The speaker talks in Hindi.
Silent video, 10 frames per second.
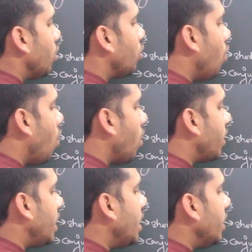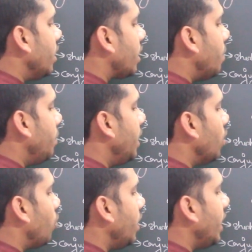तो ऑप्टेट
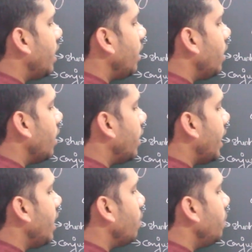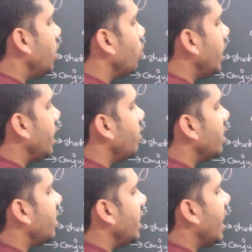कंप्लीट होने की नहीं कंप्लीट होने की
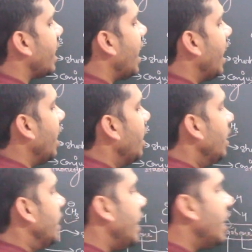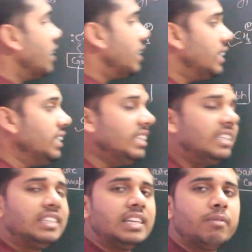वजह से यह क्या है एक अन
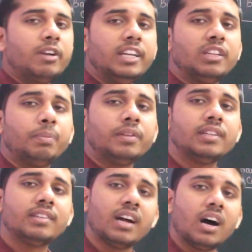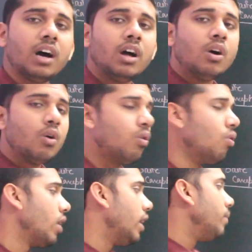अनस्टेबल स्पीसीज रहा
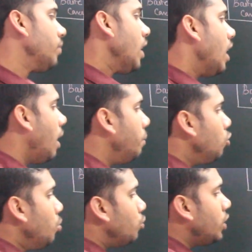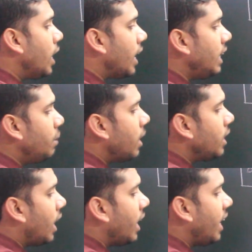होगा अब जो मुझे अगली
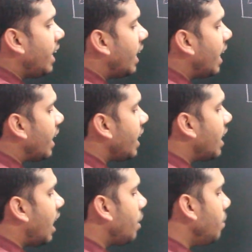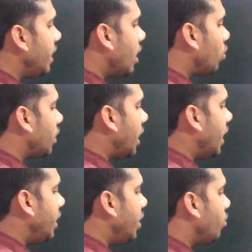बात आ रही है कि कार्बन क्या होता
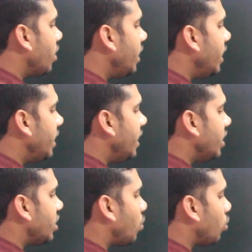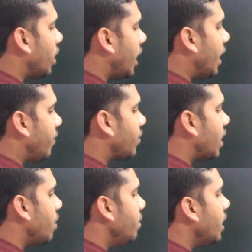है न्यूट्रल इन नेचर होता है
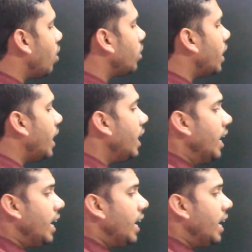कार्बन क्या होता है